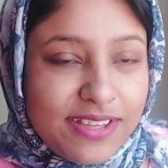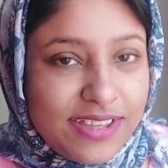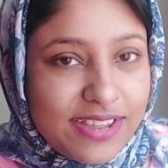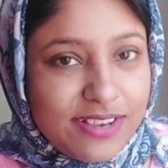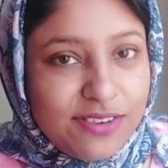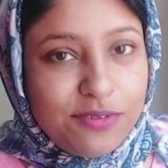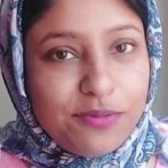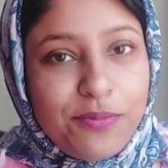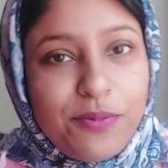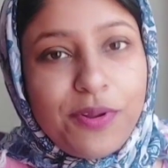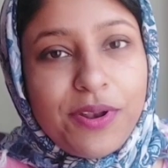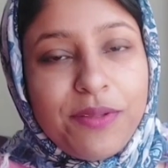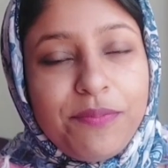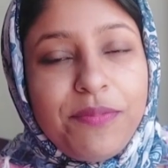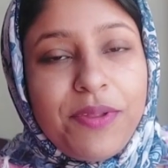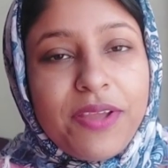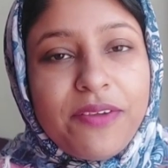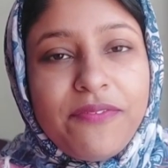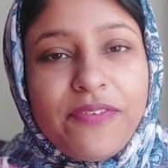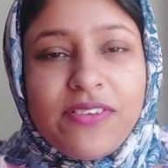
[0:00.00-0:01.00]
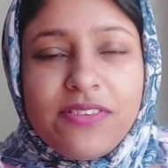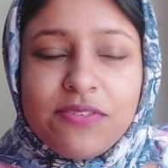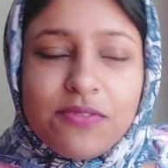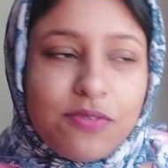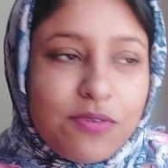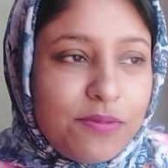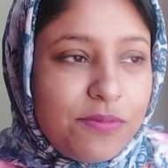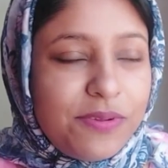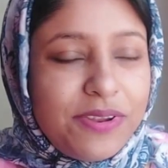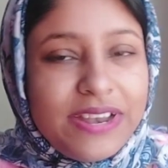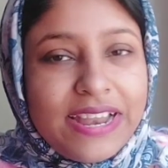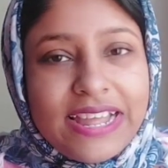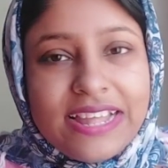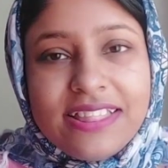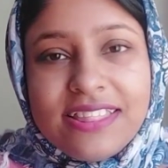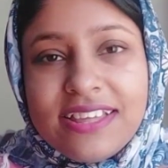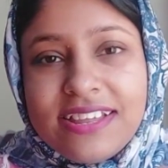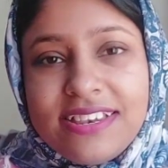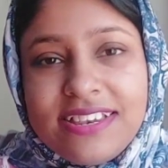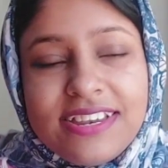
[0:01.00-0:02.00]
একটু পরে ব্রেকফাস্ট করবো নাইন
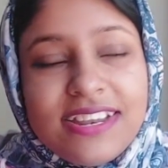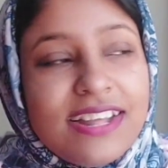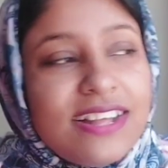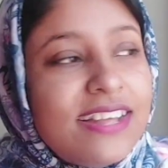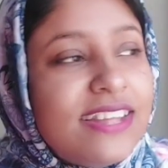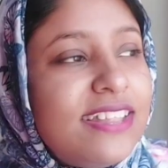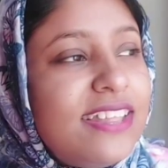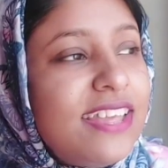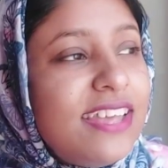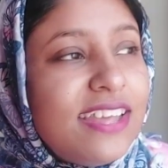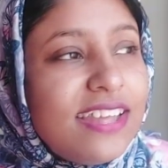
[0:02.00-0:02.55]
থার্টি নাগাদ